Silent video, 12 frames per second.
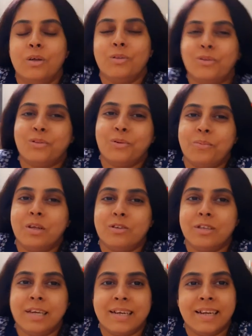তো তোমরা
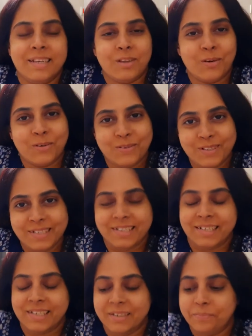তো দেখলেই তখন
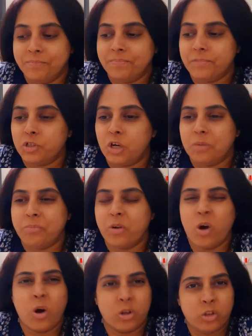যে সব
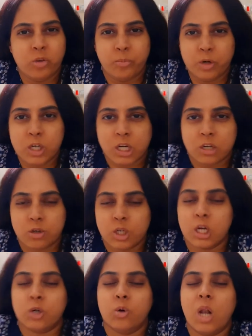ঘর দোর পরিষ্কার
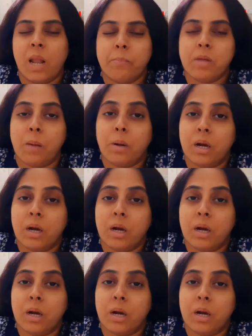টরিষ্কার করলাম জামা